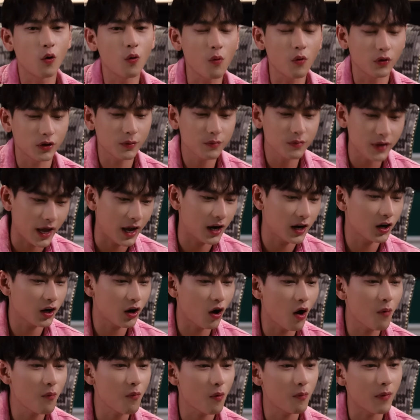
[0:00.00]
của một nhóm nhạc
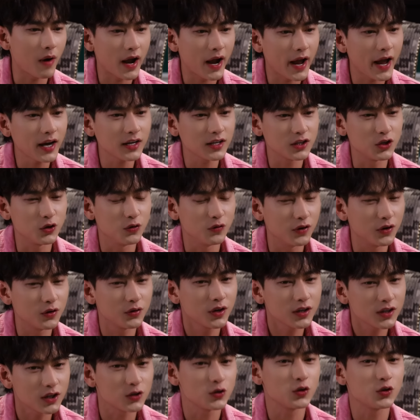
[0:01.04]
có một bài hát nhiều view
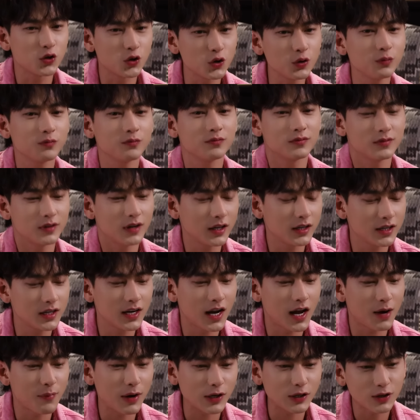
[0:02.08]
nhất trên YouTube. Đó chính
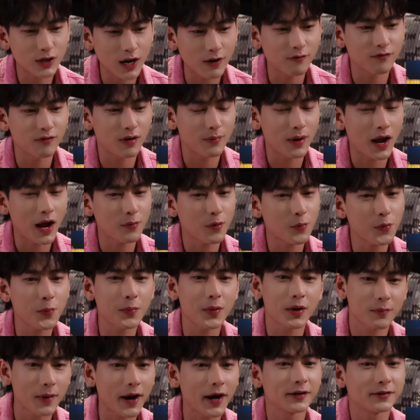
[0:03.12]
là ba sáu năm và bài hát của Bông
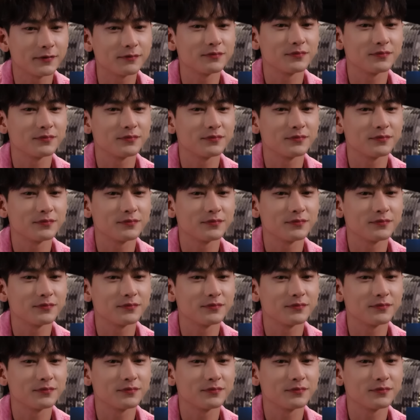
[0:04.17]
Băng Bang.